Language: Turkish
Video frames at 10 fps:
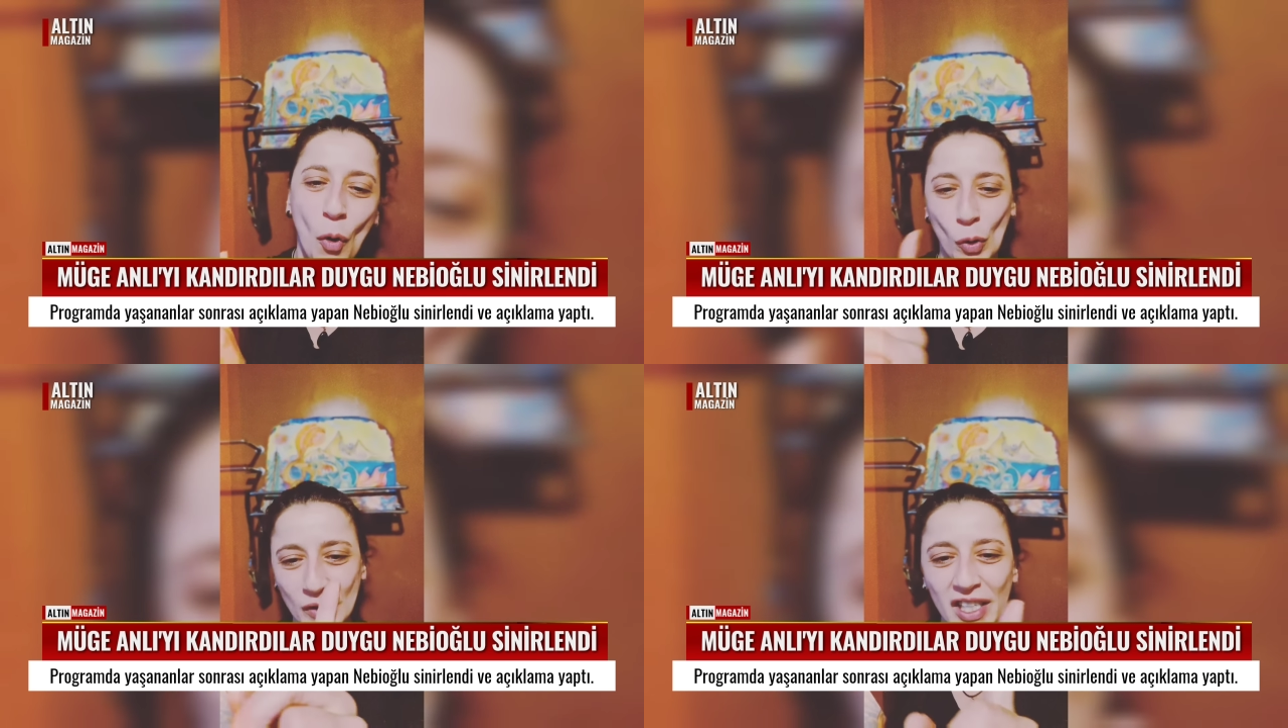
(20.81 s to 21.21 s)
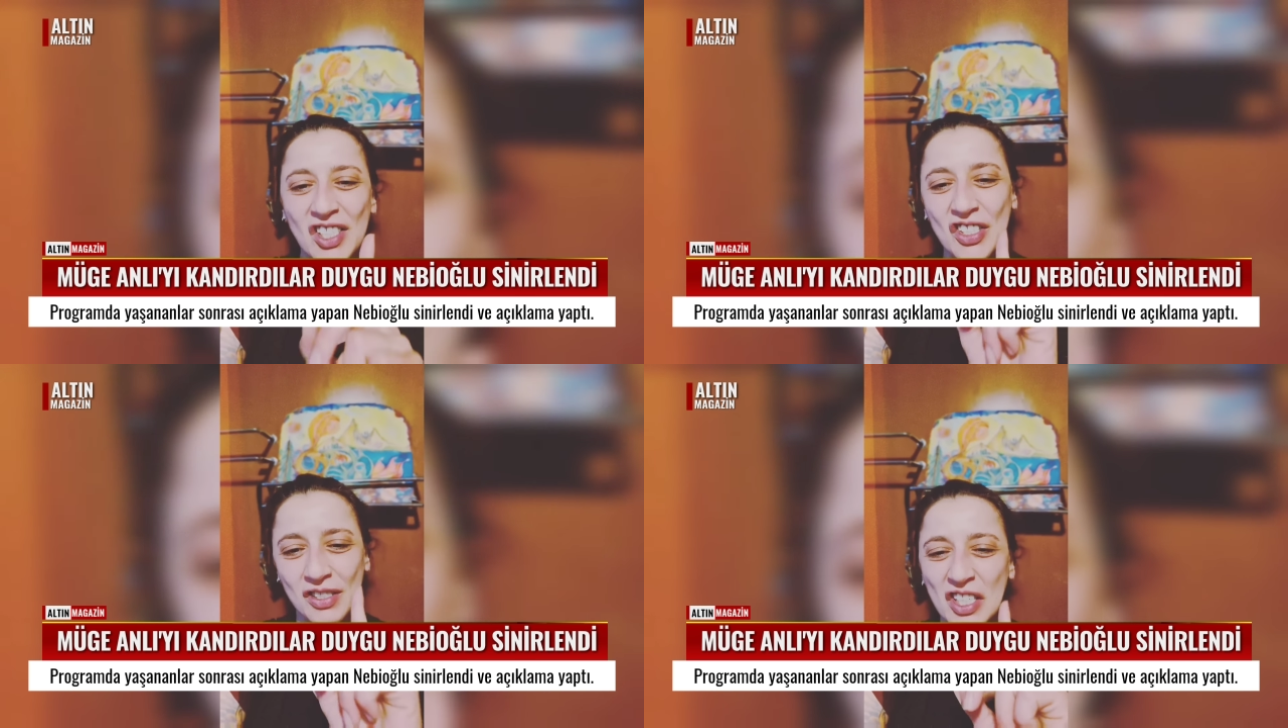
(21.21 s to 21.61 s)

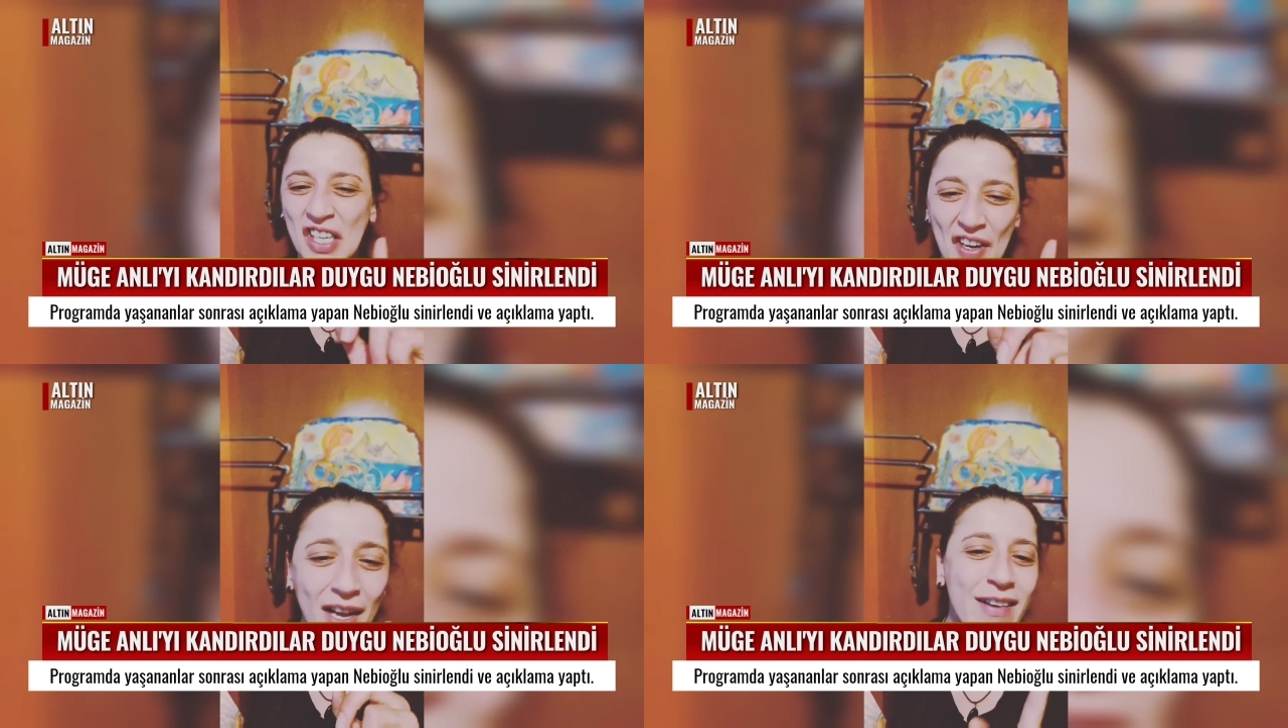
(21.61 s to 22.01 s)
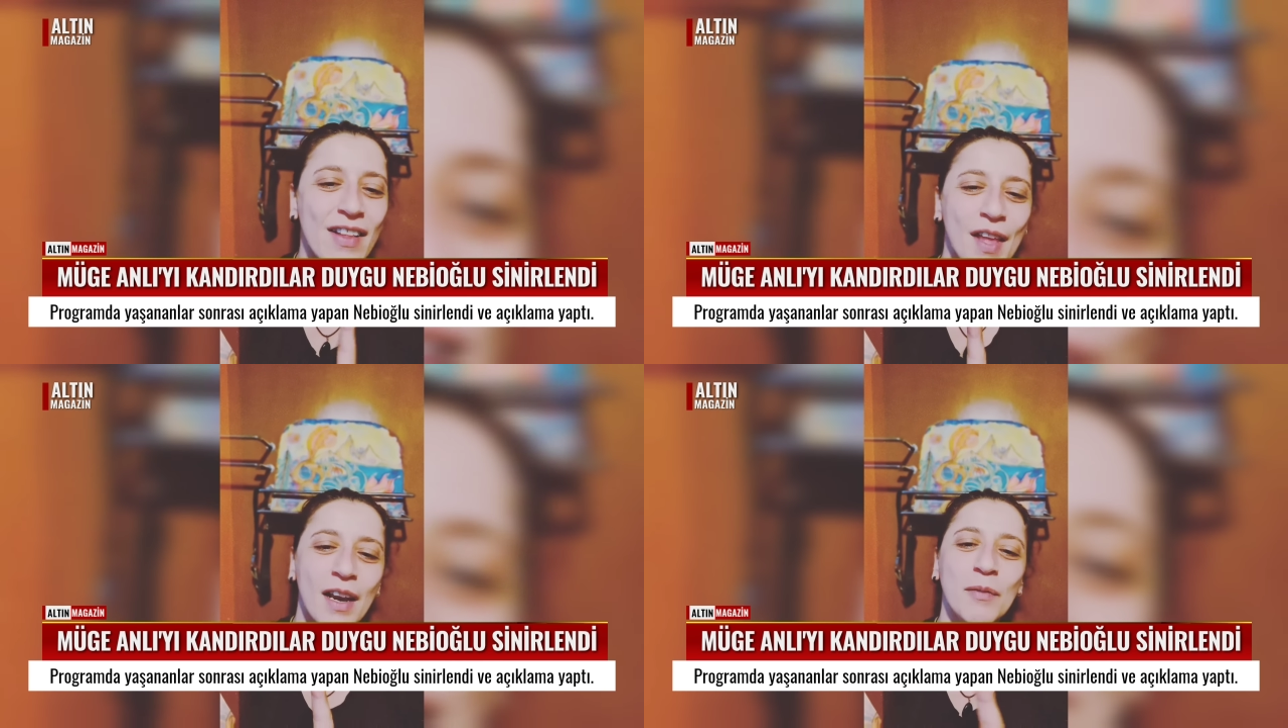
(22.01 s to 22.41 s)
Ortaya çıkana
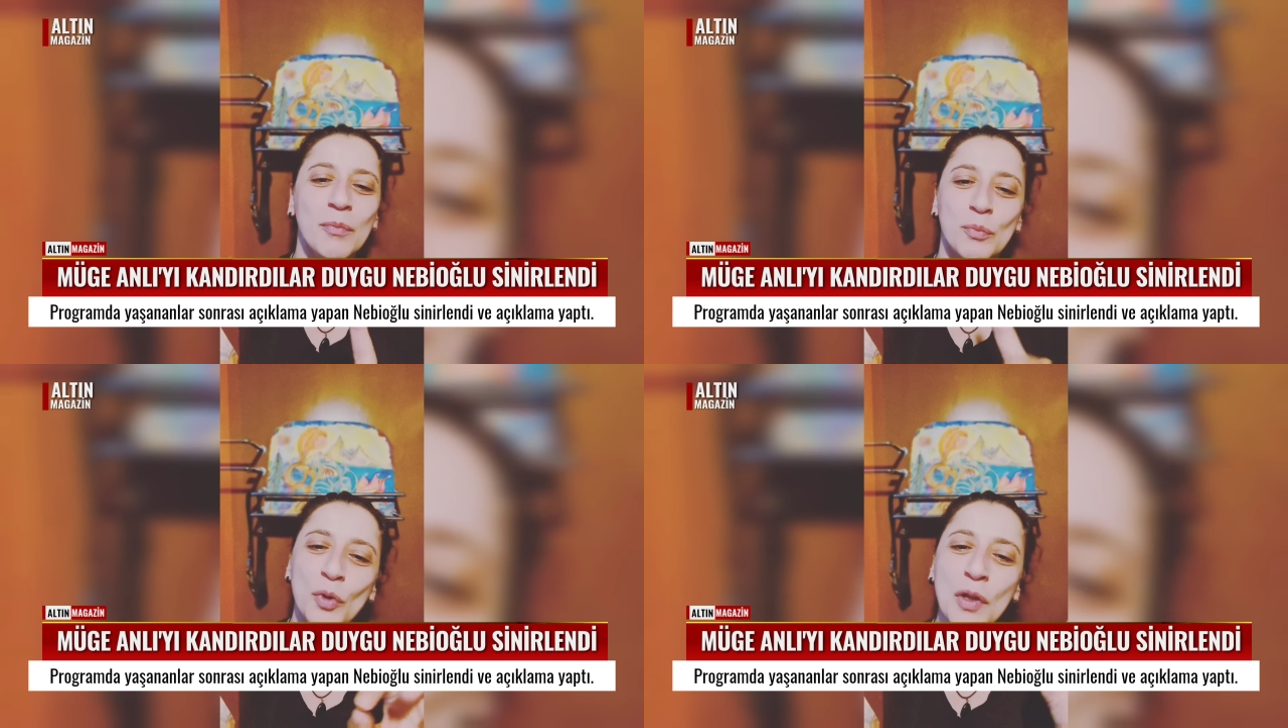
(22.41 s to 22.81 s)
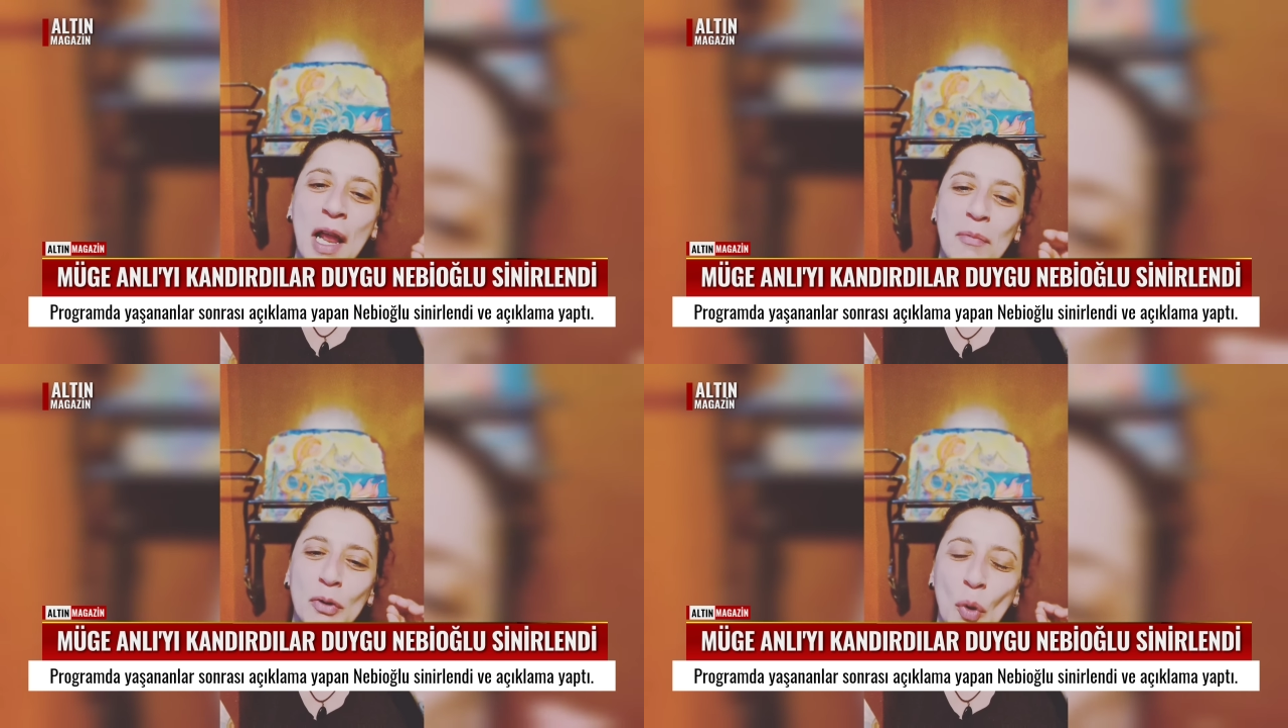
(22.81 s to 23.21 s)
kadar
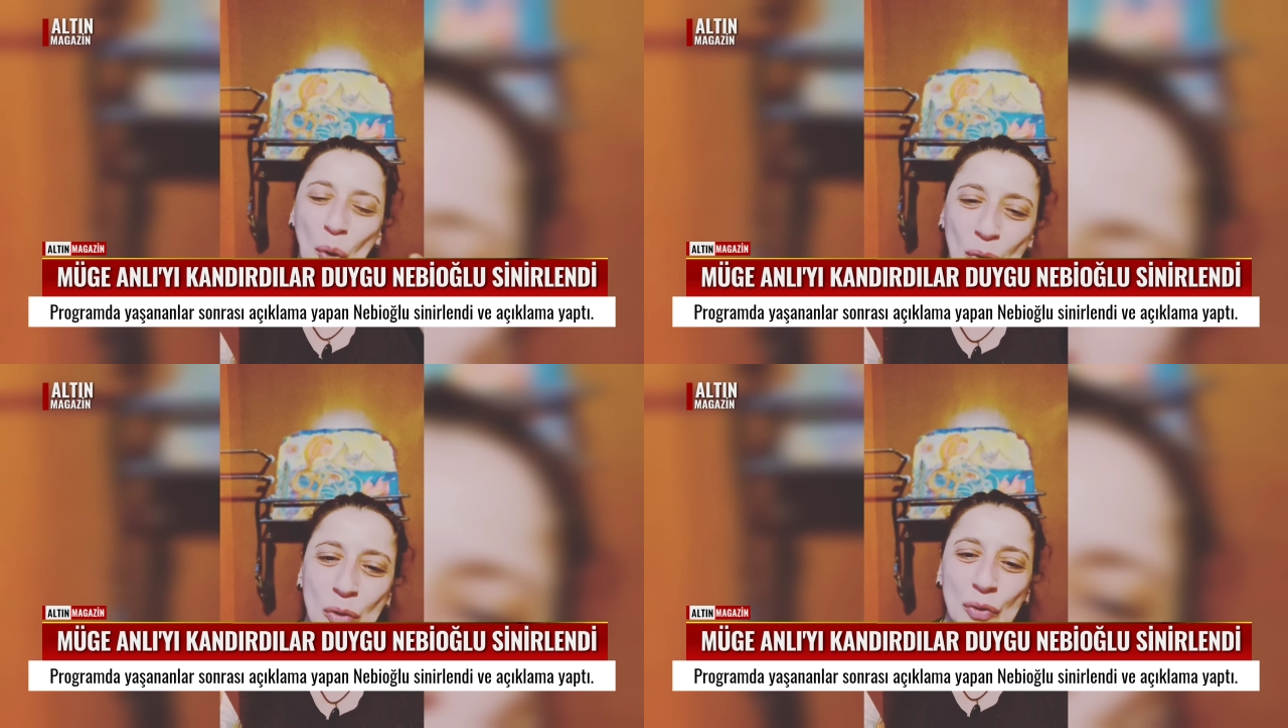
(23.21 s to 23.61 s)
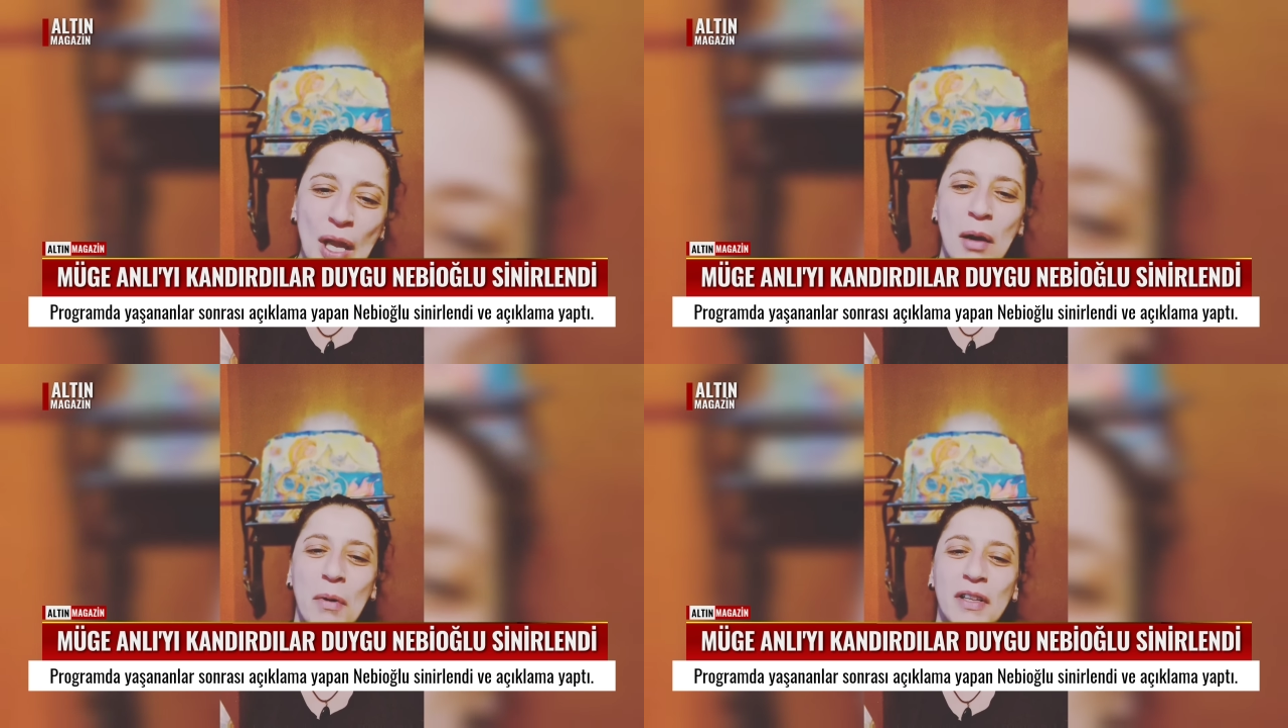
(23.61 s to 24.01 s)
bunlar bir
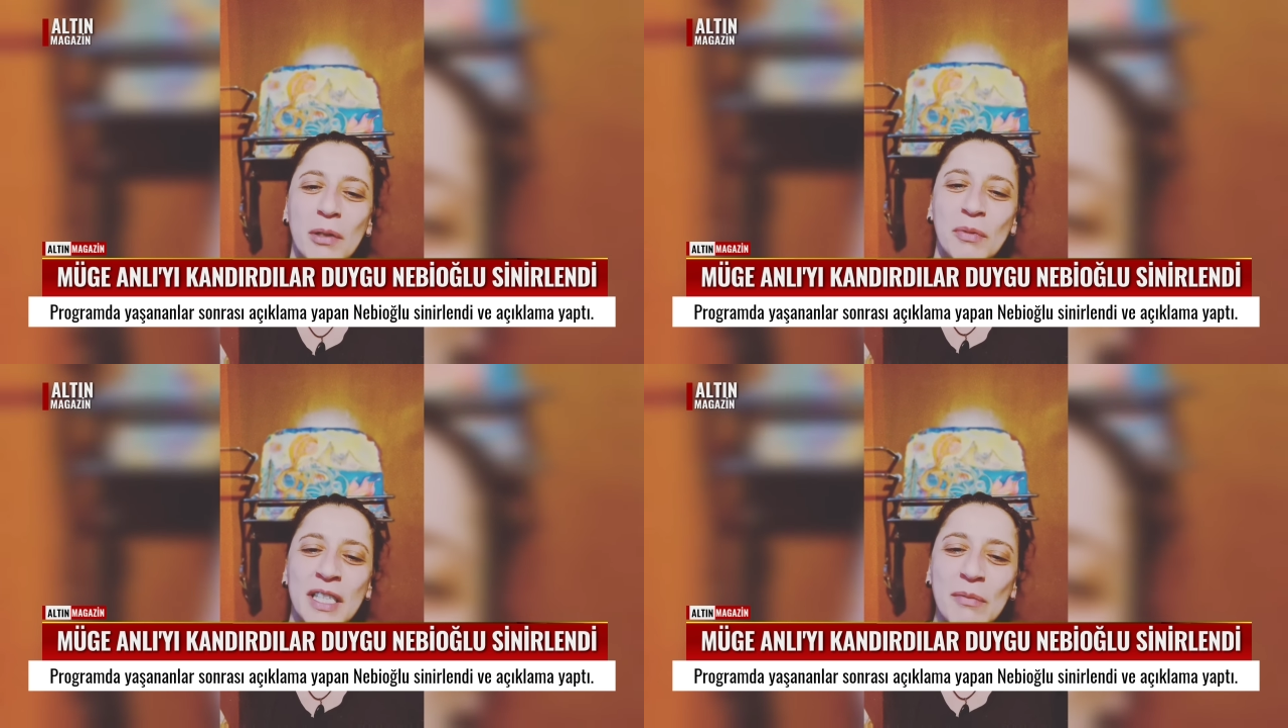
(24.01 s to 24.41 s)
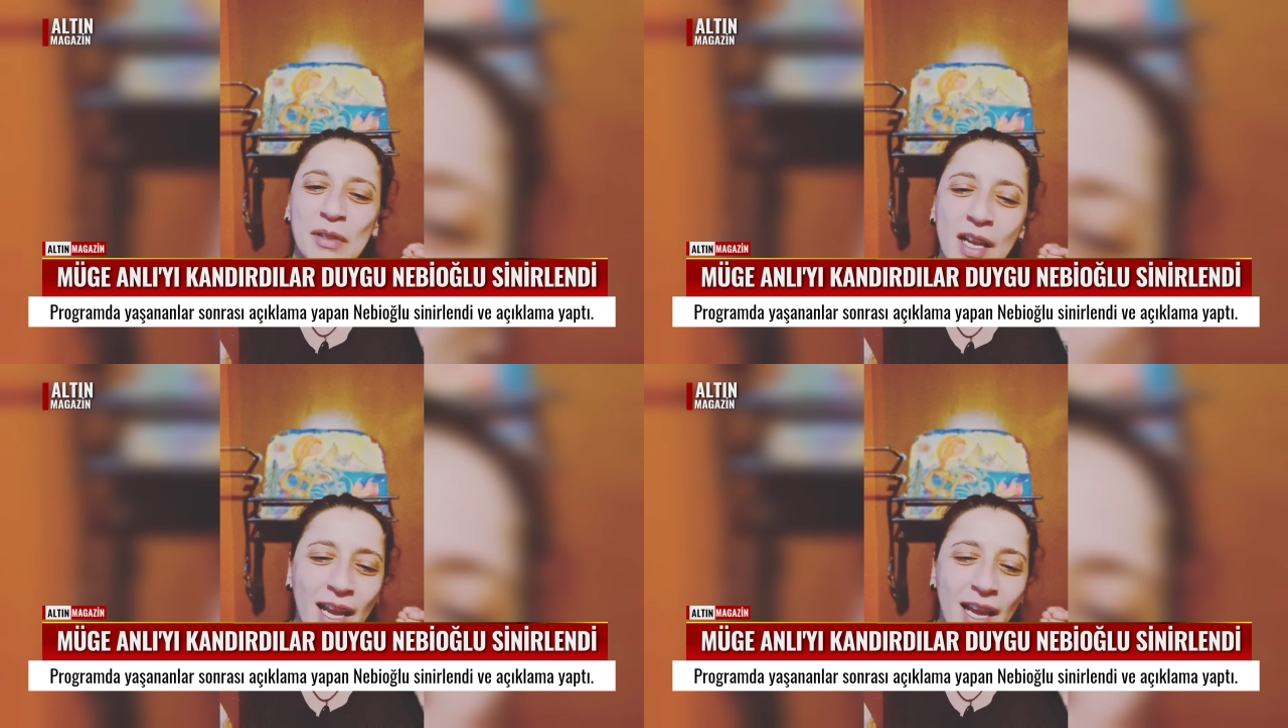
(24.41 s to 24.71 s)
dökülsünler bakalım kim